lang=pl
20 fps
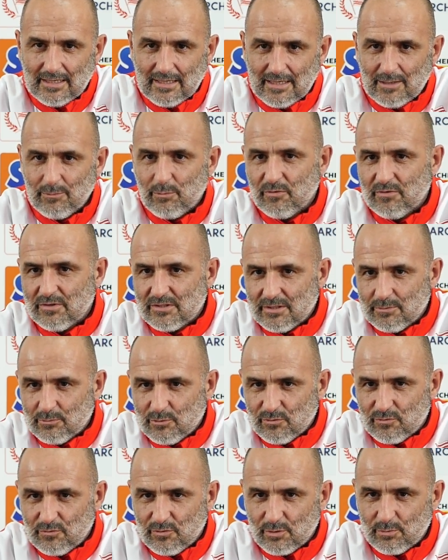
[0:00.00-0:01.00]
a powiedziałem
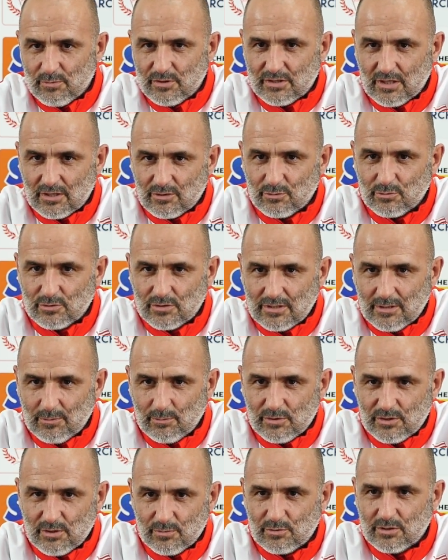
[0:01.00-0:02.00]
to w formie żartu, że nam
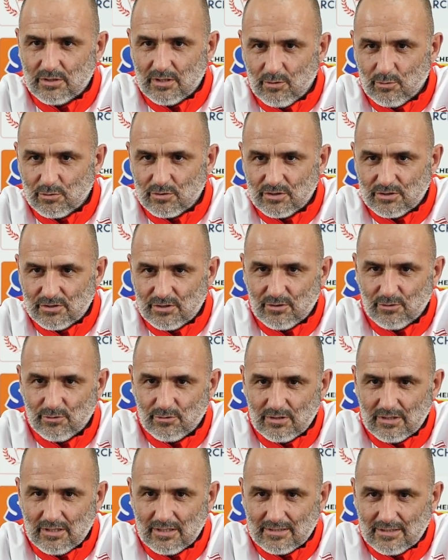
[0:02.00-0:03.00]
by się przydało 6
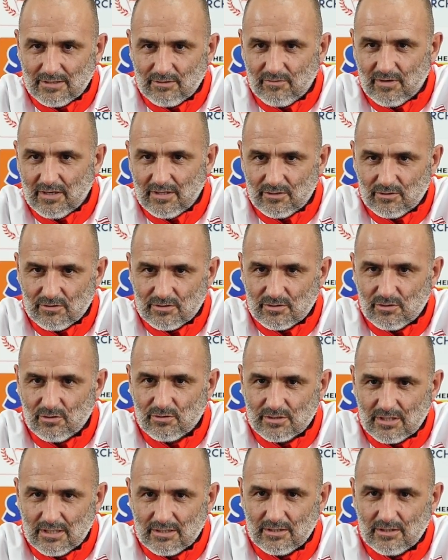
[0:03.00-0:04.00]
tygodni, a nie dwa. I to jest
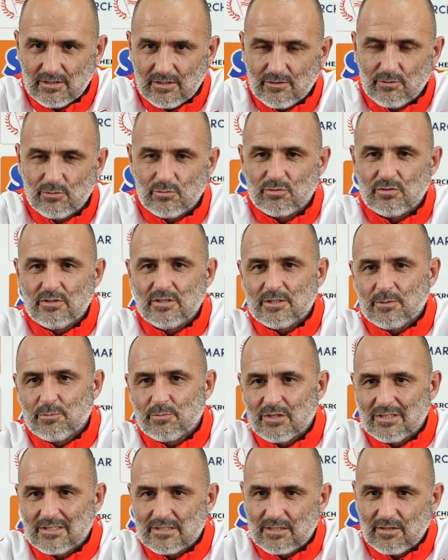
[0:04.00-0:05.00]
kolosalne różnica
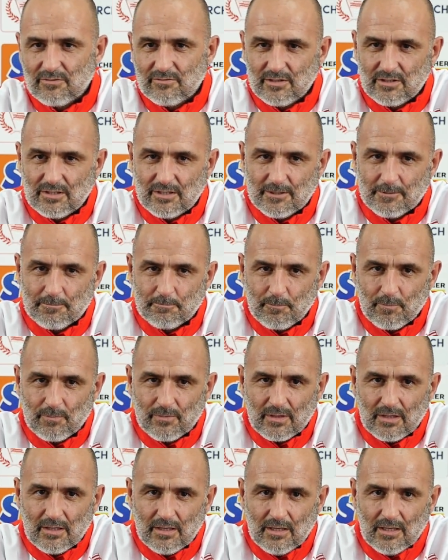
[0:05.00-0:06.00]
przedstawienie,
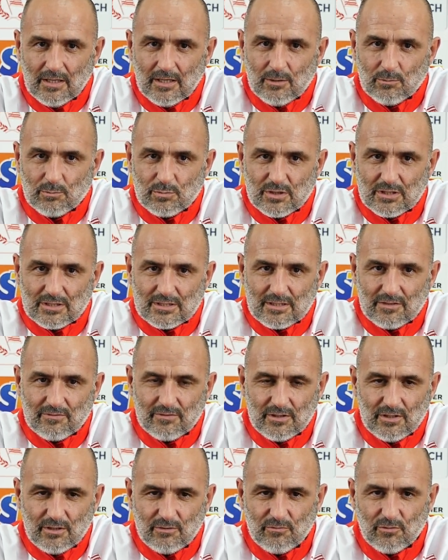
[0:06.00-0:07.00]

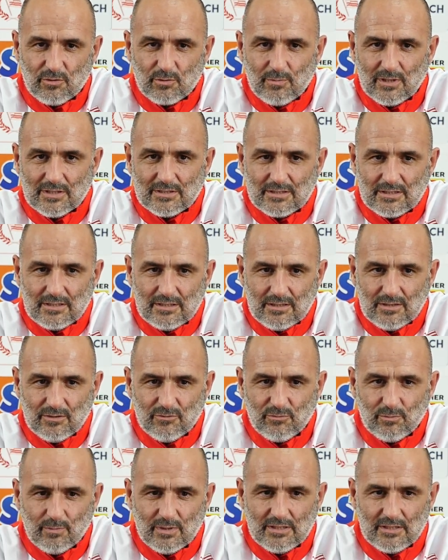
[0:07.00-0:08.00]
przedstawienie informacji
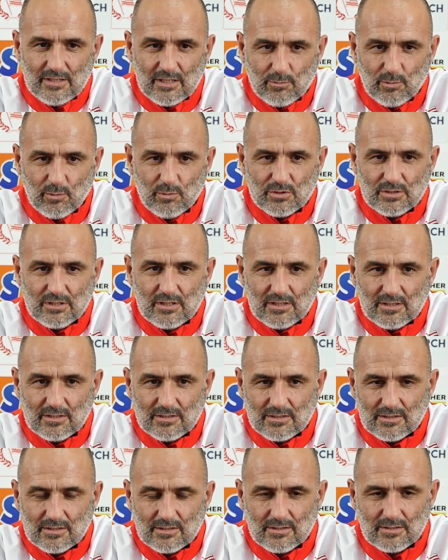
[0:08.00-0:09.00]
w mediach, bo można
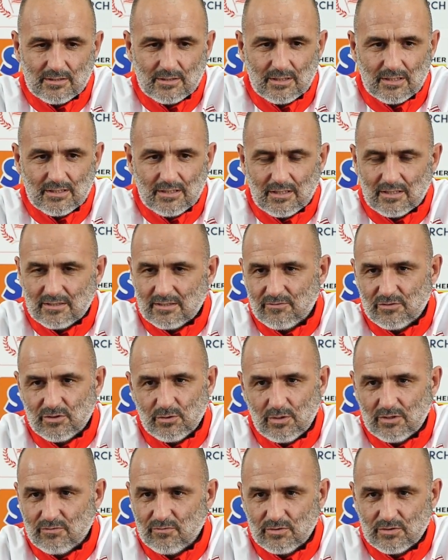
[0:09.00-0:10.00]
z trenera zawsze
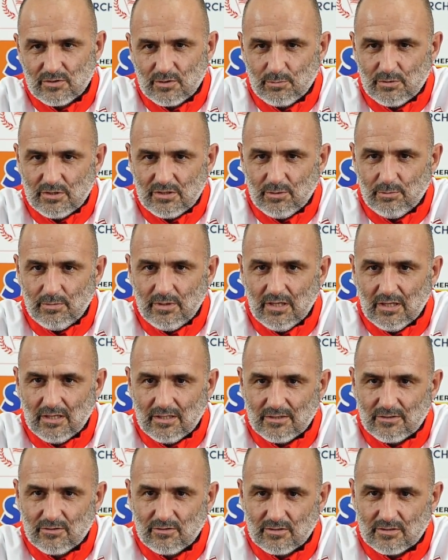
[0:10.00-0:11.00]
łatwo zrobić debila
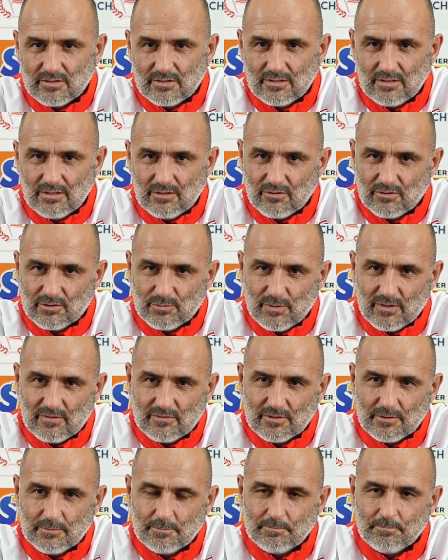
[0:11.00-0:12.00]
i to jest, i to jest
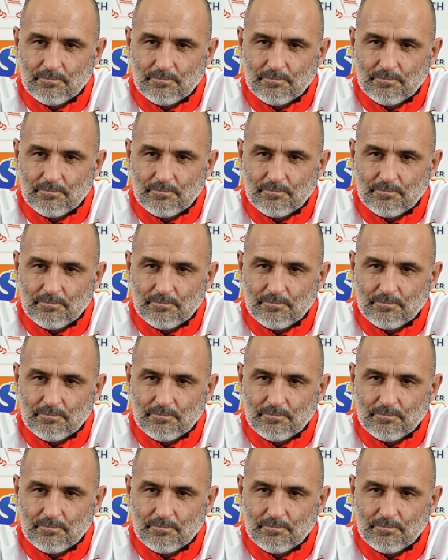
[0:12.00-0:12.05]
prawda.